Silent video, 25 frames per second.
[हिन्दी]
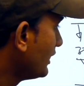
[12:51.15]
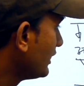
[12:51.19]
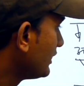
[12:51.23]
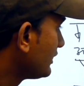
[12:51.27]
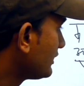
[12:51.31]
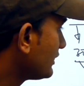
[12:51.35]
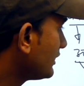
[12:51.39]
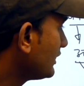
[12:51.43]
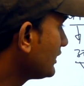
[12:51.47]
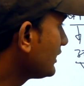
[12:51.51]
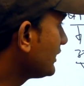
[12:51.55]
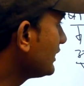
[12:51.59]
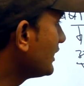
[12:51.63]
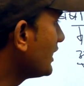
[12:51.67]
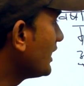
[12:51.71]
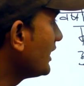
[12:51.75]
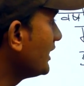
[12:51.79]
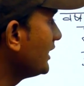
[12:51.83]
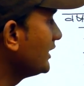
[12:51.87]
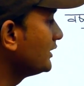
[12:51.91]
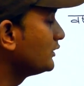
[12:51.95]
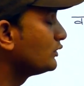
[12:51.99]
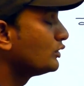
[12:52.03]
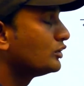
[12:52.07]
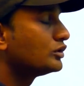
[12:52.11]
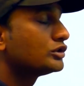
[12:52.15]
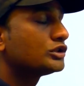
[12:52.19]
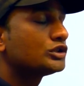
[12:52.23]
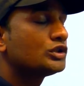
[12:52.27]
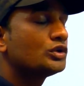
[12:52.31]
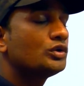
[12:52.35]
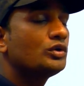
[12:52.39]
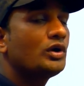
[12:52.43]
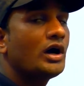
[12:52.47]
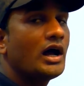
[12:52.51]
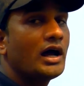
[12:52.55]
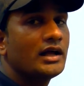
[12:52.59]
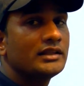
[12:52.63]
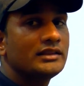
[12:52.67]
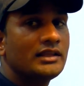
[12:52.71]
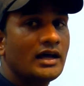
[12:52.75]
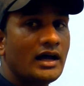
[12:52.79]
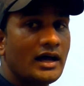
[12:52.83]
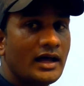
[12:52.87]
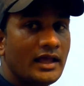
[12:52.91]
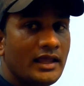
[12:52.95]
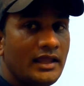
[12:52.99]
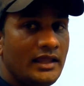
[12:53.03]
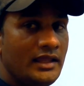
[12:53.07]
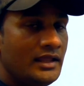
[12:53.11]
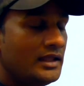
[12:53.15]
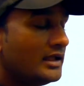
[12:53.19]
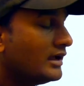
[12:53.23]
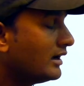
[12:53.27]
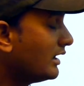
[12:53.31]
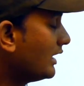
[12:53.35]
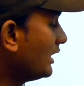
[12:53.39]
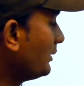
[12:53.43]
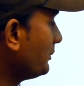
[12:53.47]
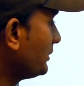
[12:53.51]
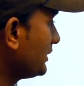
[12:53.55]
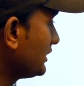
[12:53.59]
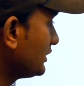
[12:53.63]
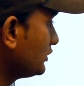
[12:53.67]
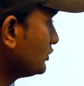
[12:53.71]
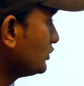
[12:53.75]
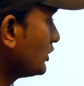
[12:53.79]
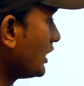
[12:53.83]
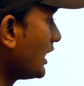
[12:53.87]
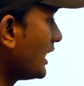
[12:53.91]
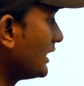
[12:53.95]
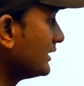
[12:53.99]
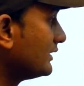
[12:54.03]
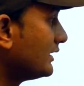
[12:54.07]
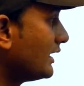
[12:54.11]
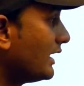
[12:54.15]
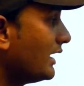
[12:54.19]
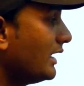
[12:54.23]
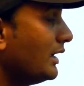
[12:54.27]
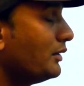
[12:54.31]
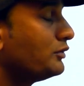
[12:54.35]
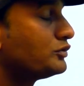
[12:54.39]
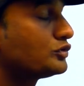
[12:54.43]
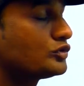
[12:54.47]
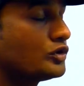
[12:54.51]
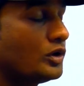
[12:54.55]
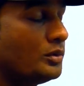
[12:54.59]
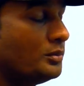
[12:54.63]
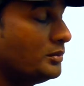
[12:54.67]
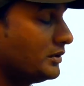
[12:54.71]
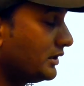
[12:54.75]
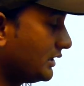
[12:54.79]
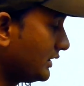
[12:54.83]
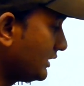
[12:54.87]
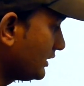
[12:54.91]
र क्या है दोस्तों आधा है अब र जो आधा है उसको हम